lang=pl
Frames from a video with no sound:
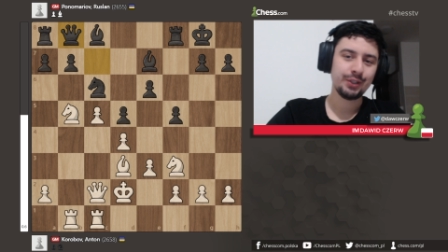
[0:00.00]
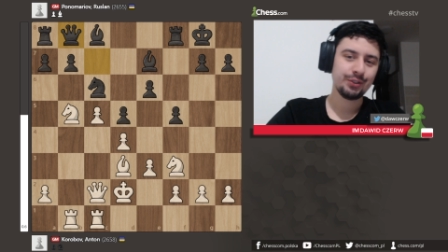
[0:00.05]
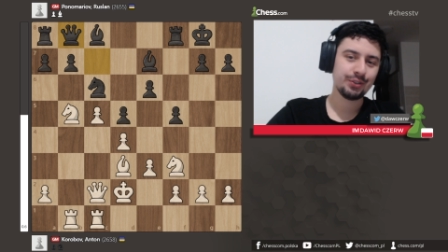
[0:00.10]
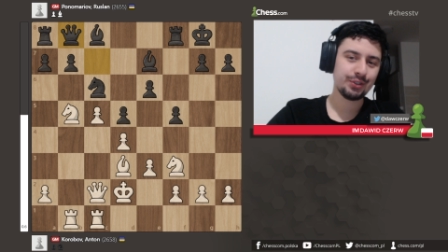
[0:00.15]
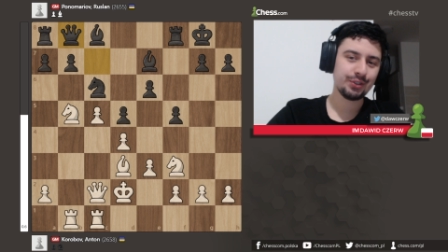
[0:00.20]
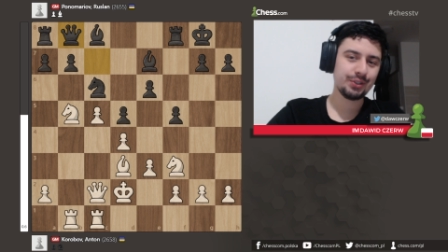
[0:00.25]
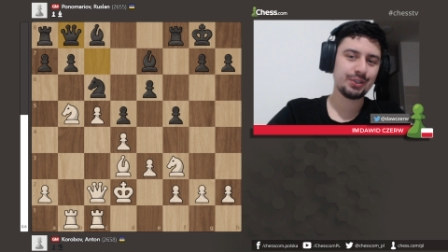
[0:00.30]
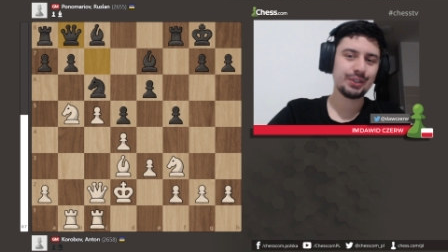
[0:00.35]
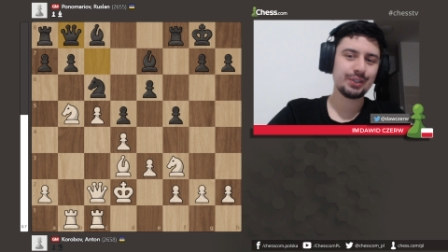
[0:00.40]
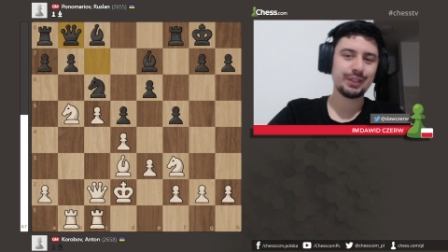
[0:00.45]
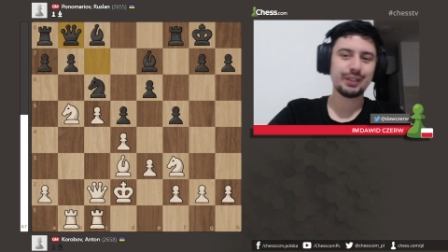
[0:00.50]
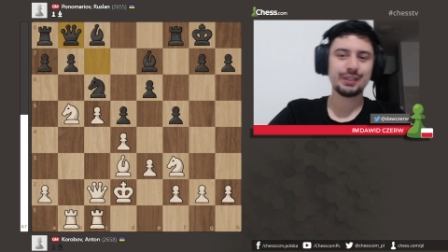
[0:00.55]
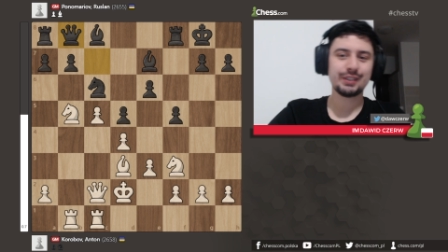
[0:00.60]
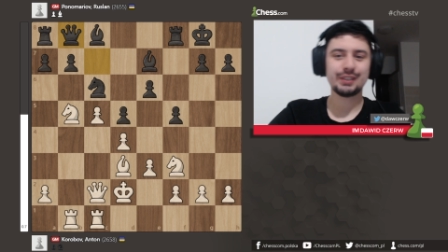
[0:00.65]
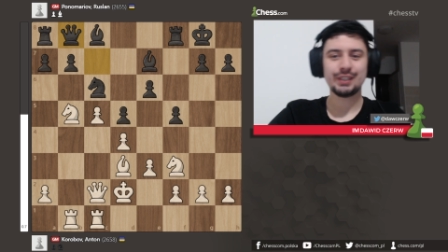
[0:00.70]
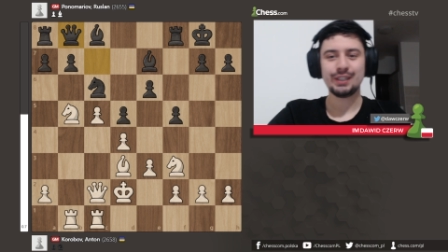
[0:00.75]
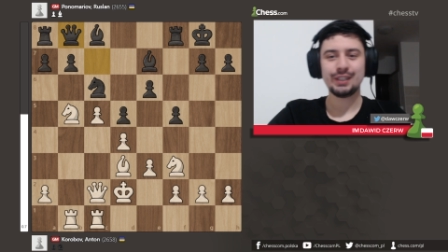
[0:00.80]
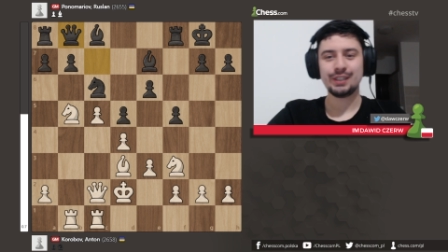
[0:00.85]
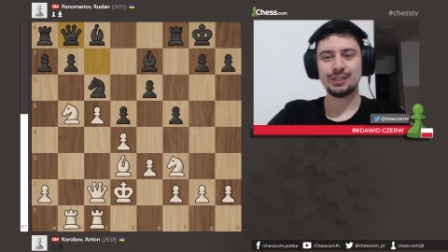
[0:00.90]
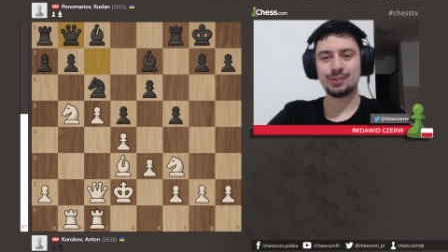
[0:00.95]
no i
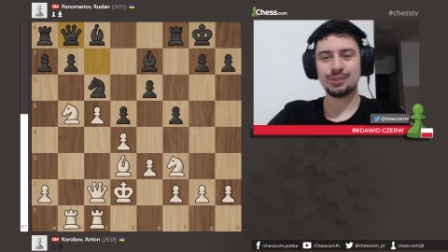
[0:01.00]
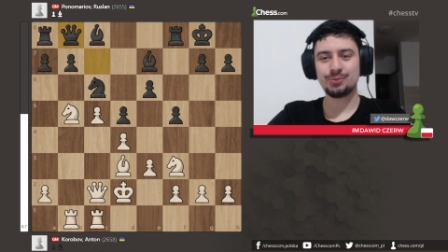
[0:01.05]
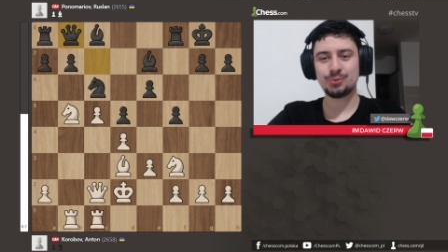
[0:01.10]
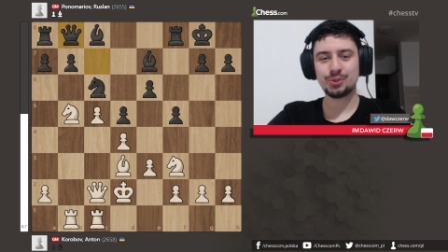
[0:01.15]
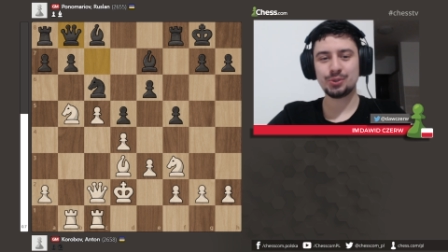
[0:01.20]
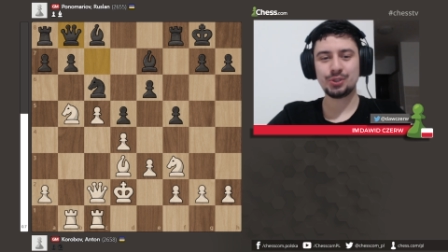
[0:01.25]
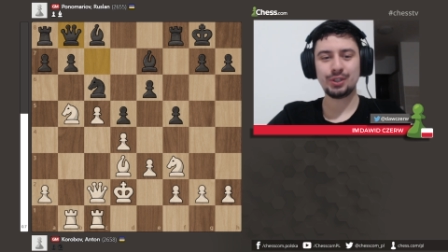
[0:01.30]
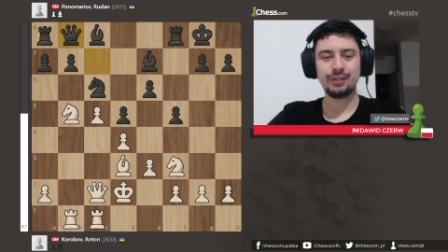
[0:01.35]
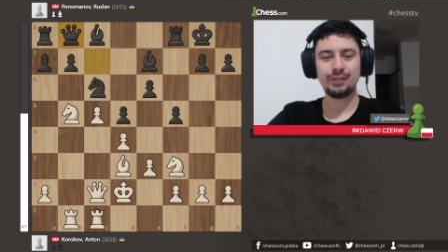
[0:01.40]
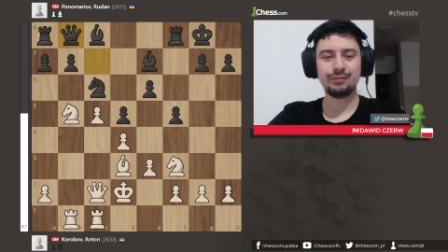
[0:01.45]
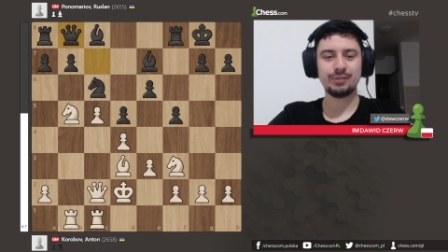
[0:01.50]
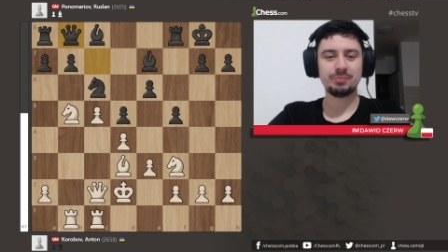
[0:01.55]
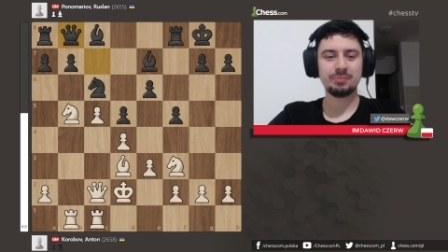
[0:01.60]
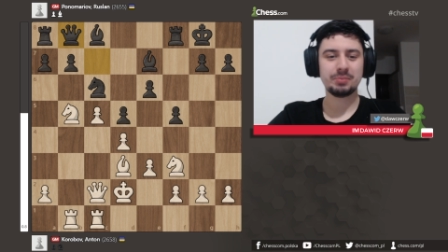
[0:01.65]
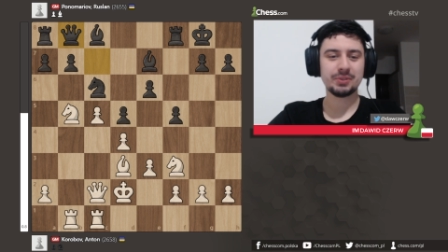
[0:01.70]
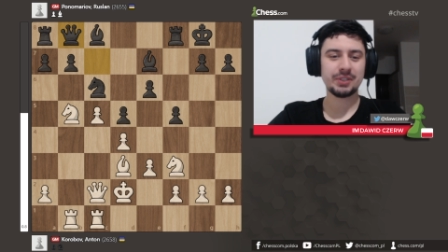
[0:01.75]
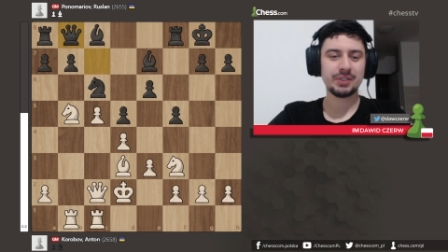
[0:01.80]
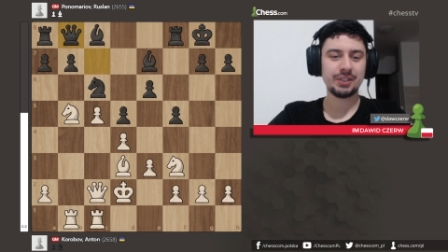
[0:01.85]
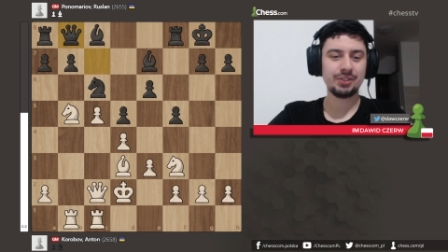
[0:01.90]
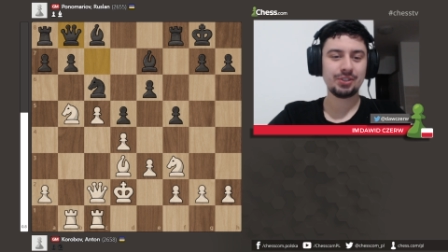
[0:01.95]
teraz złośliwe
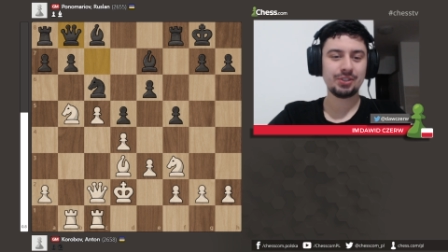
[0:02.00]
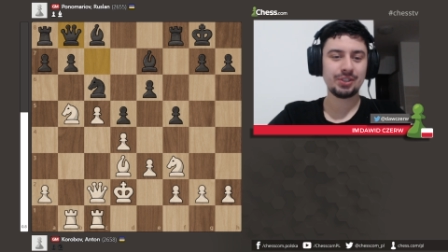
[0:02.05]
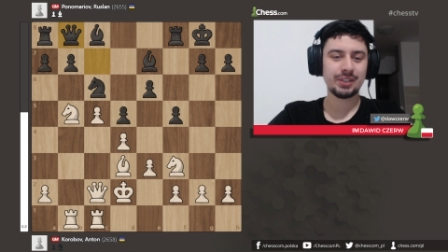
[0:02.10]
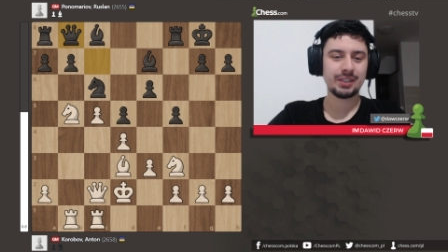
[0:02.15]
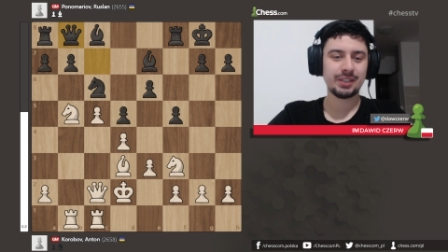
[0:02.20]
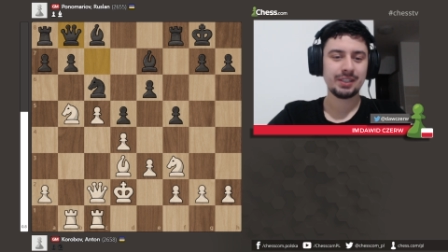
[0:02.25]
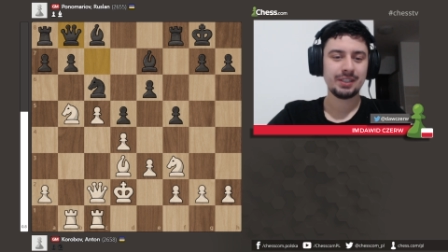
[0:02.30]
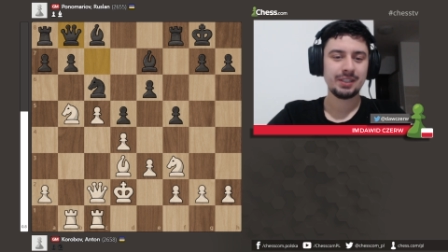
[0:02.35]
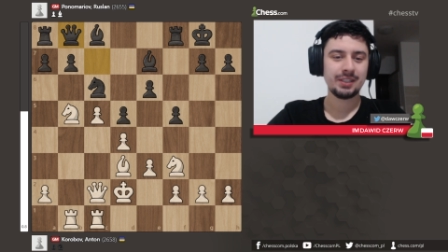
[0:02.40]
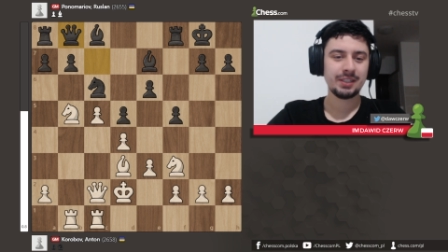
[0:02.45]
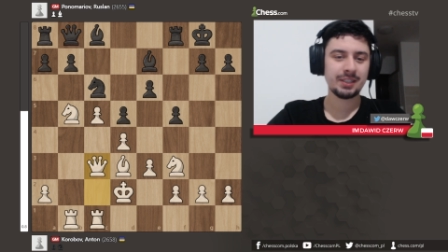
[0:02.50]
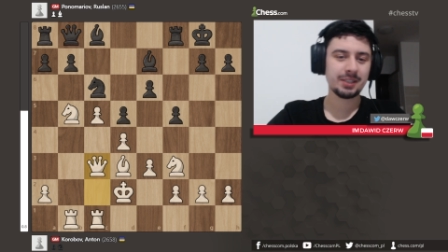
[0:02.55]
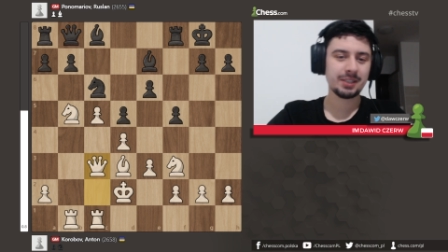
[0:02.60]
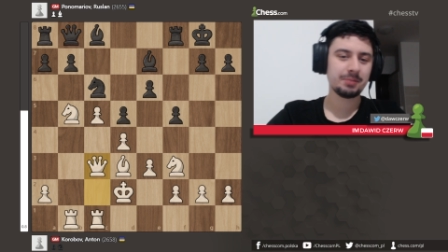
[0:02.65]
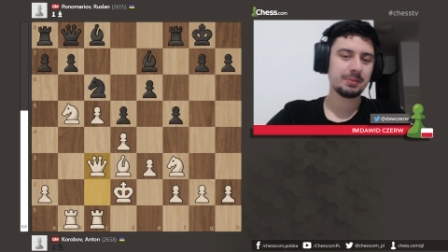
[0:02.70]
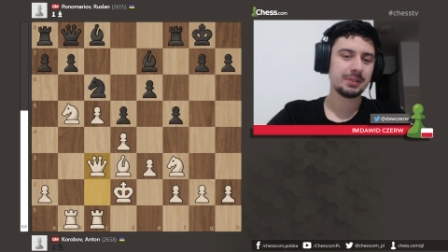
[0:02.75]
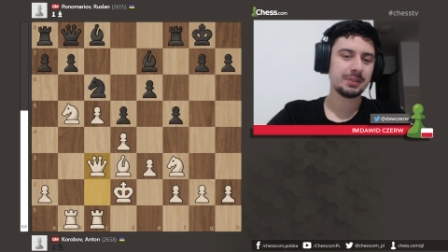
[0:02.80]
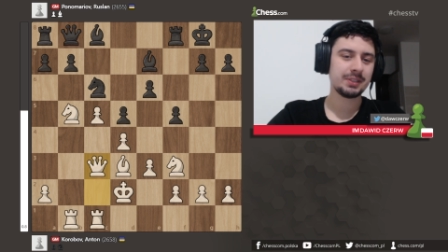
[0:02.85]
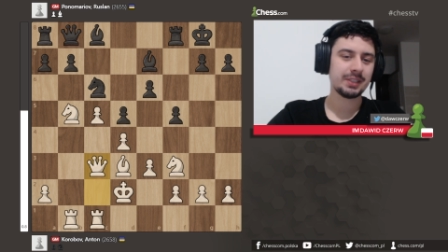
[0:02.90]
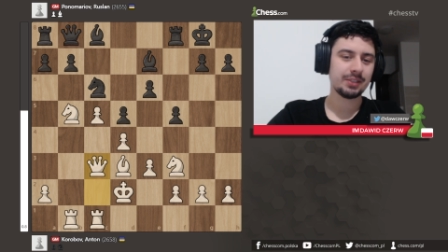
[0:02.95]
podejście,
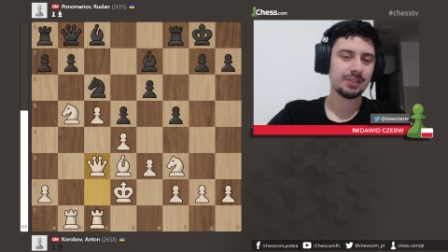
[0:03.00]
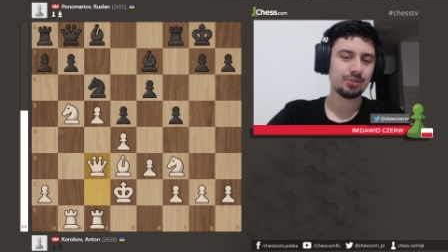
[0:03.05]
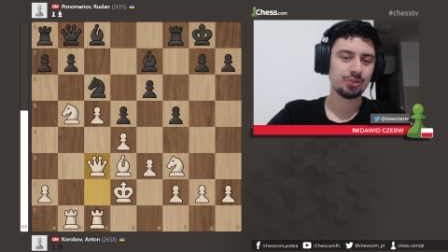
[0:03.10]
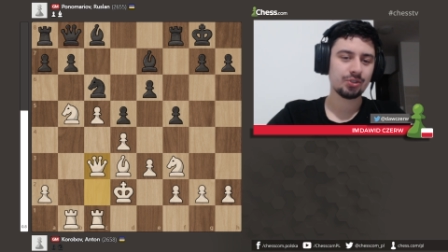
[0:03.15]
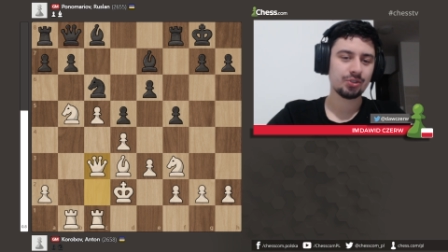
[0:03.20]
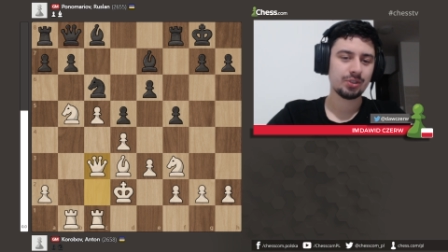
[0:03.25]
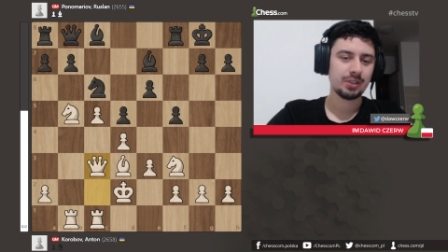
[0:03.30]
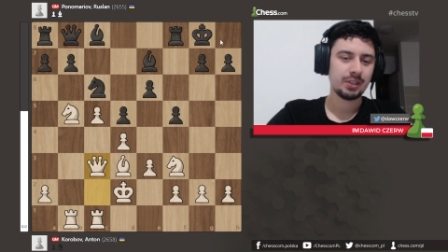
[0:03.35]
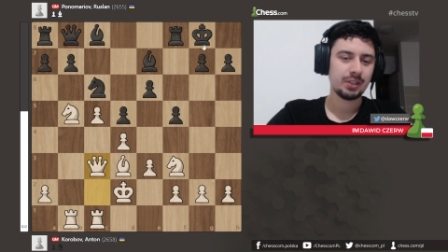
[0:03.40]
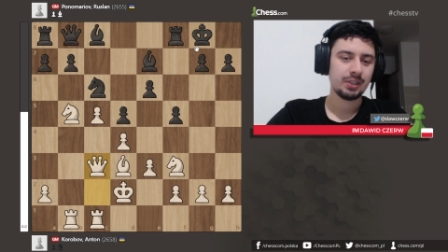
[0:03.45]
hetman C3.